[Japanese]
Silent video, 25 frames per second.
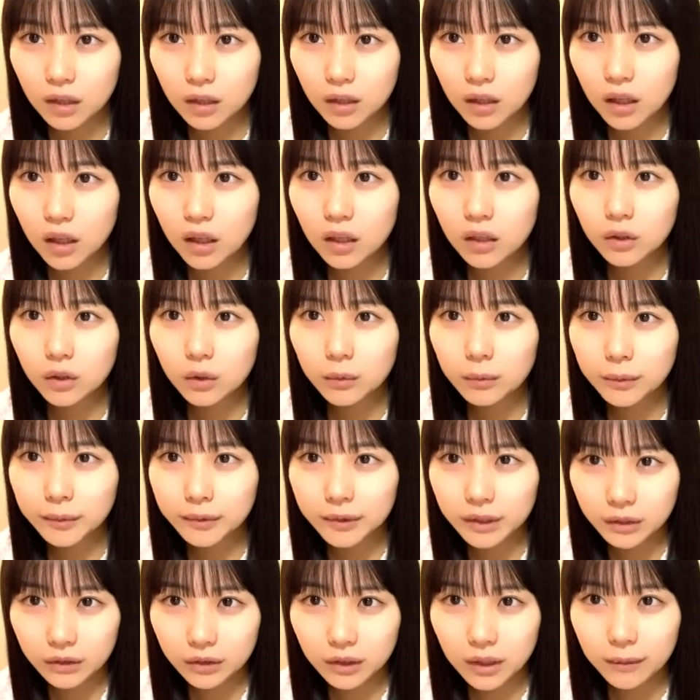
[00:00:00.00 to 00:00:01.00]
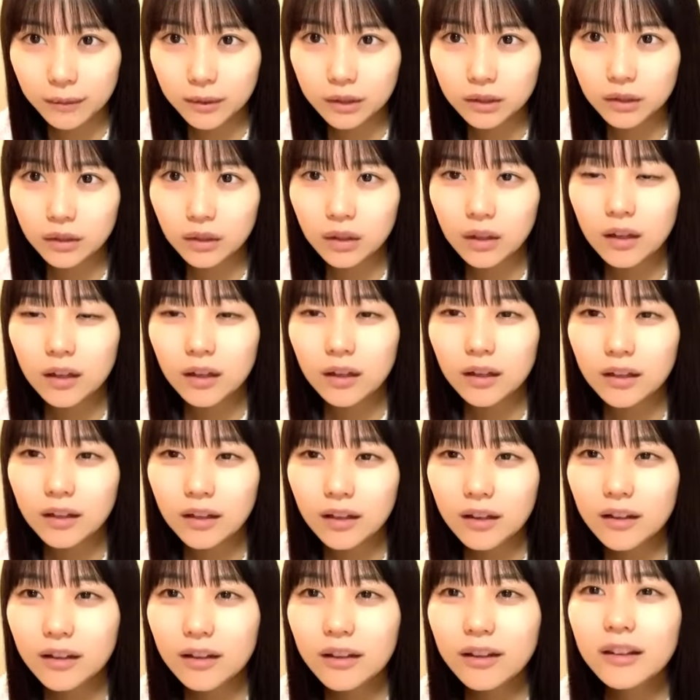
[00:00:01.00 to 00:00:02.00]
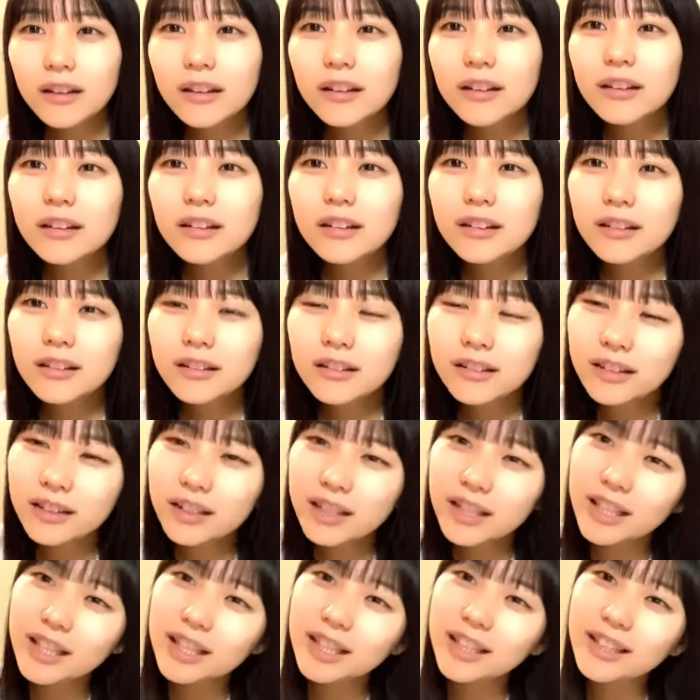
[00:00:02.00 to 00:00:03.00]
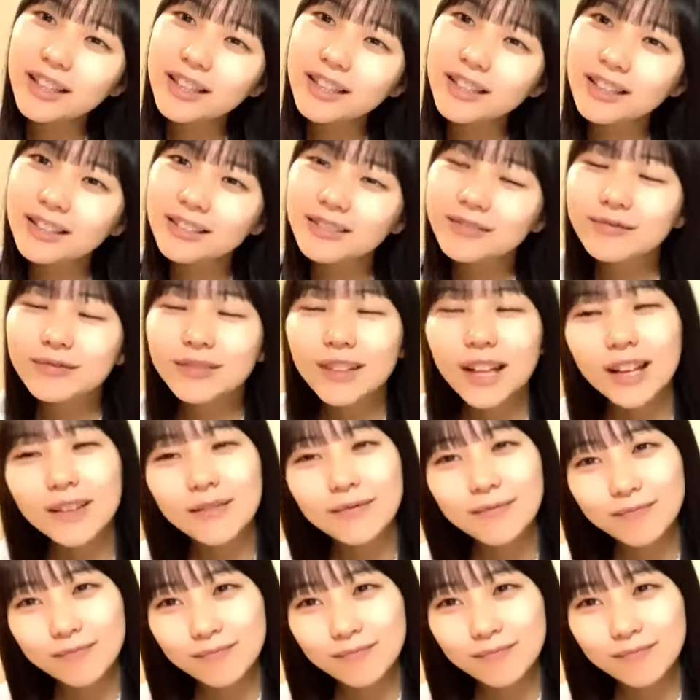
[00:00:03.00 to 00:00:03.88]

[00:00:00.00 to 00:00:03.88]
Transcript: 川原朋美さん歌いますよ「ロンリー」って